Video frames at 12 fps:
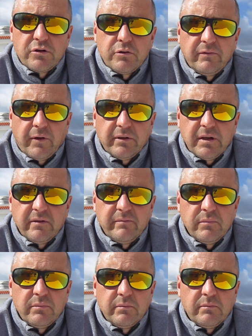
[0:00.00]
żył wodnych
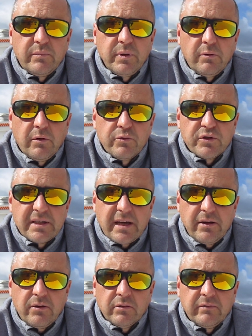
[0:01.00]
było już
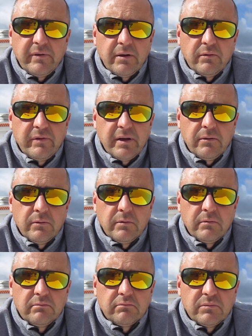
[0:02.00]
znane od wielu, wielu
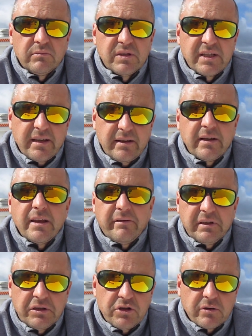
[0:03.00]
setek i
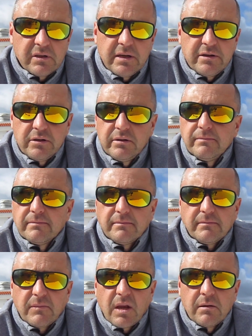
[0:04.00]
nawet tysiącleci.
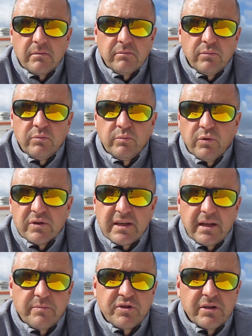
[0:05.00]
Było
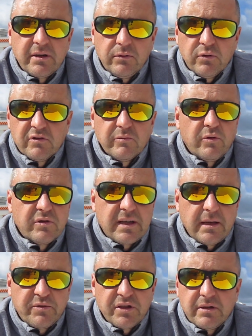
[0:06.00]
znane przez Hindusów, było
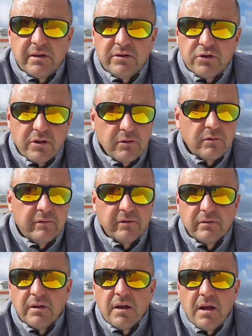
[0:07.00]
znane przez Chińczyków,
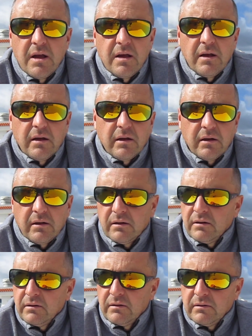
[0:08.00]

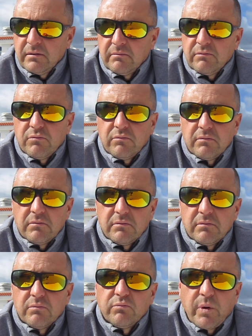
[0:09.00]
E,
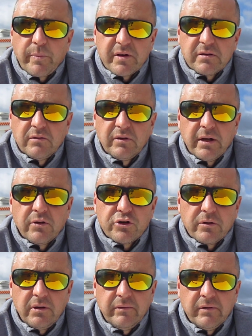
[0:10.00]
po prostu jego
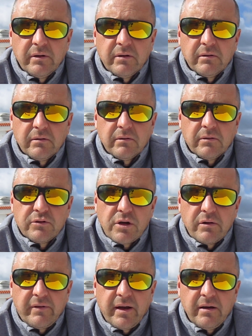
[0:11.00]
szkodliwe
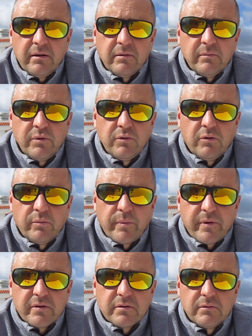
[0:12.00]
oddziaływanie było po
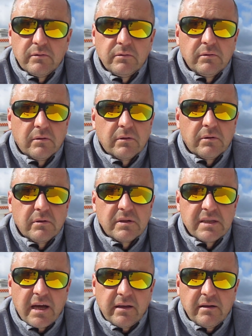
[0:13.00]
prostu e,
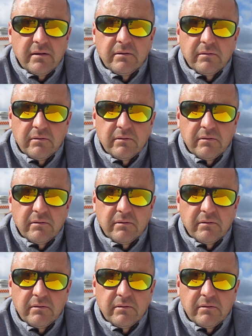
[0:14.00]
znane